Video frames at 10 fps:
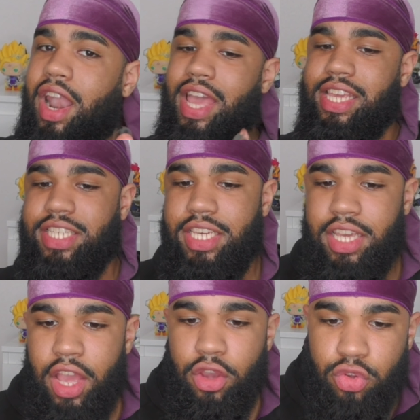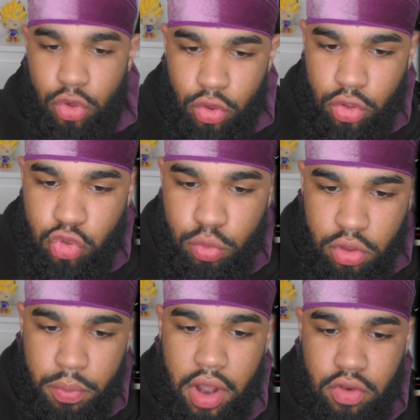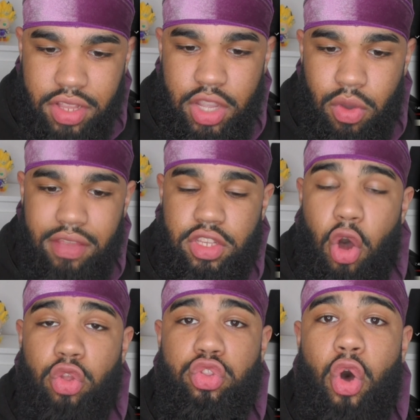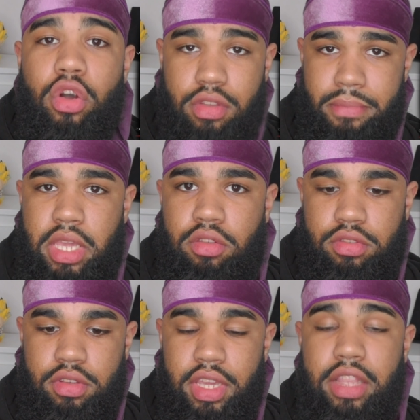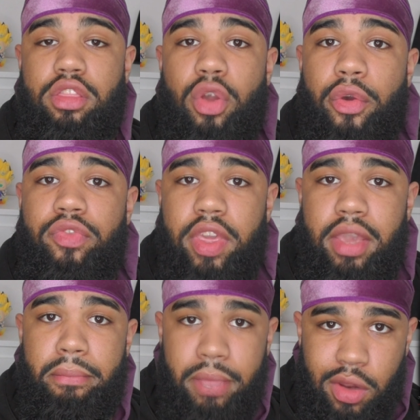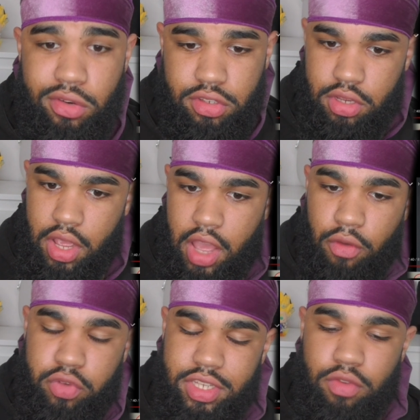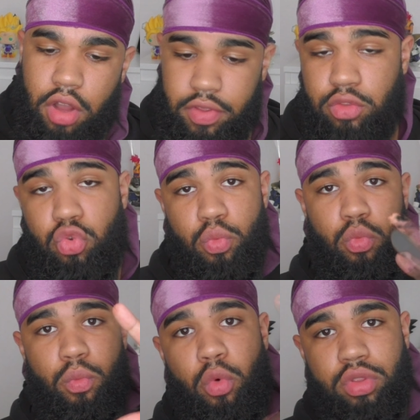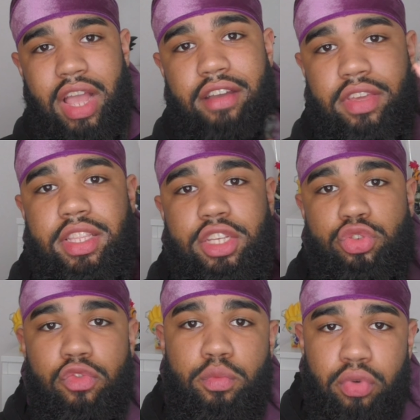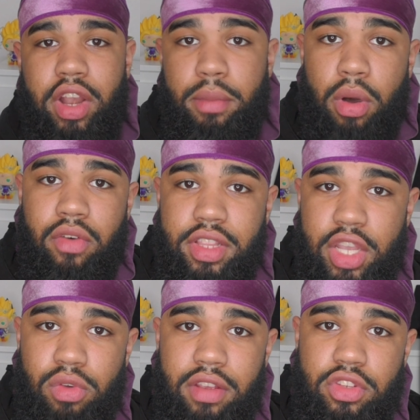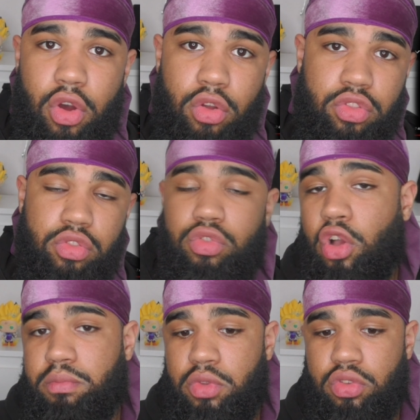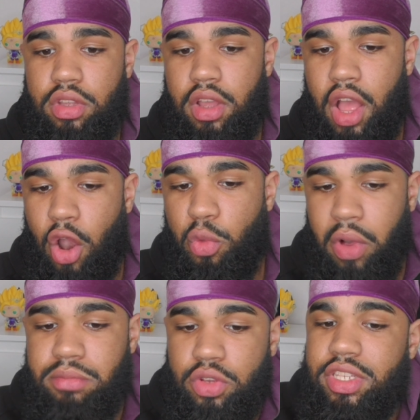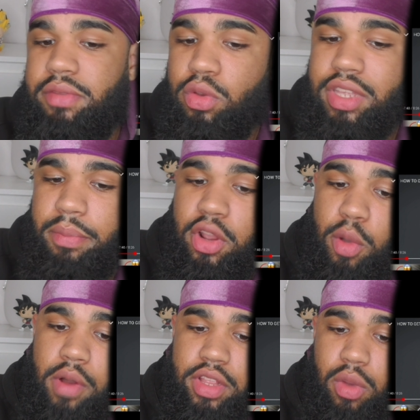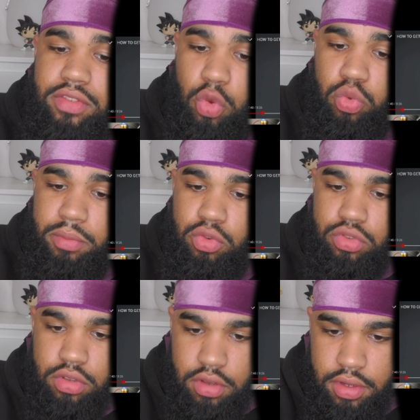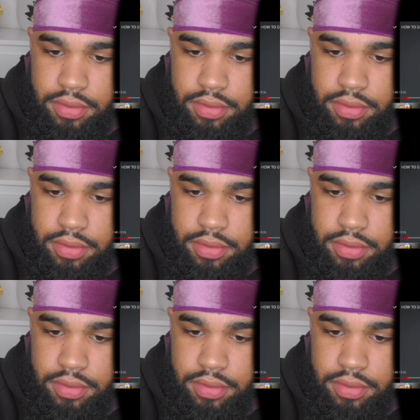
là, il dit que tout le monde peut avoir des waves en 30 minutes. In 30 minutes. Faut savoir, enfin, tout le monde avec des cheveux bouclés peut avoir des waves en 30 minutes. Le problème, c'est que cette vidéo s'appelle Comment avoir des waves en 8 minutes.